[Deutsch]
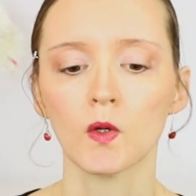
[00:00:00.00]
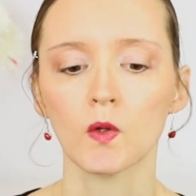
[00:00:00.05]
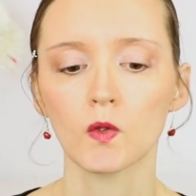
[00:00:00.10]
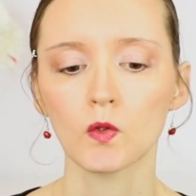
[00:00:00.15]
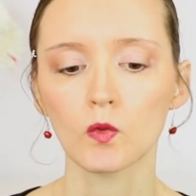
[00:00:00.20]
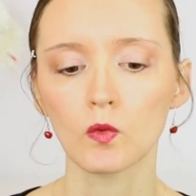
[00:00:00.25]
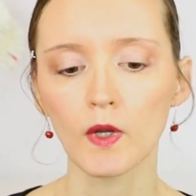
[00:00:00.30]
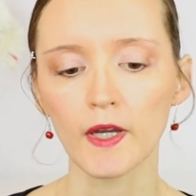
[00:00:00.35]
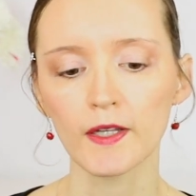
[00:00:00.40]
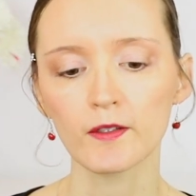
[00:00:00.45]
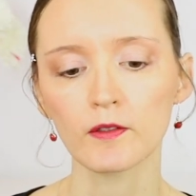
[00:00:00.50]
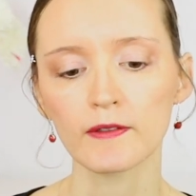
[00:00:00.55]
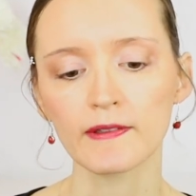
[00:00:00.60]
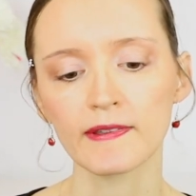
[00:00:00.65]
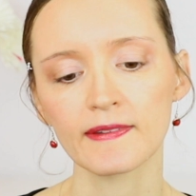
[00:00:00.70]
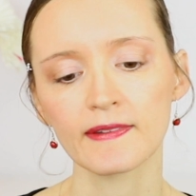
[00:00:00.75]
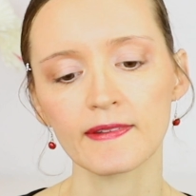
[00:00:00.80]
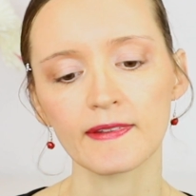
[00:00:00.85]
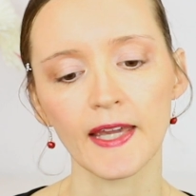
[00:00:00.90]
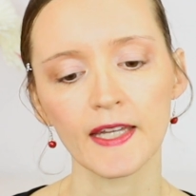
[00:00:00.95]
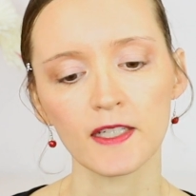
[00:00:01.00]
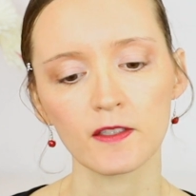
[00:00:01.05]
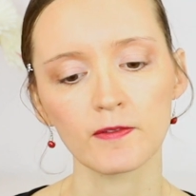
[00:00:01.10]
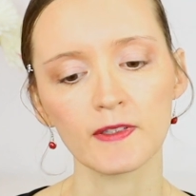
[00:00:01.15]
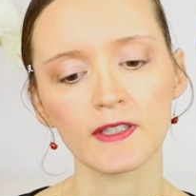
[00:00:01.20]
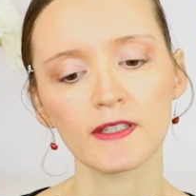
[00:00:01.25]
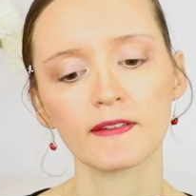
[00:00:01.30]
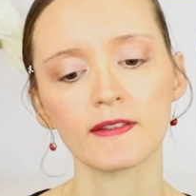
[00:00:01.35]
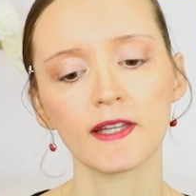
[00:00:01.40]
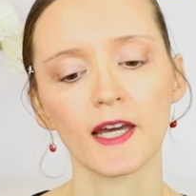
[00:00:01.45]
Und Uranus zeigt,
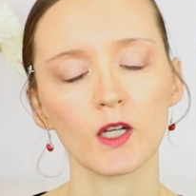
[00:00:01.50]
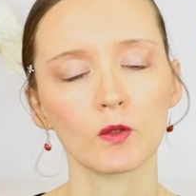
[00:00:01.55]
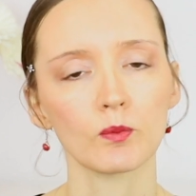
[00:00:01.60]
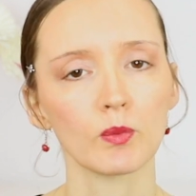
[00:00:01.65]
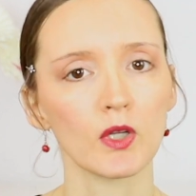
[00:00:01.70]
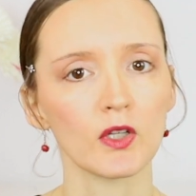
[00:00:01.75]
wie gesagt,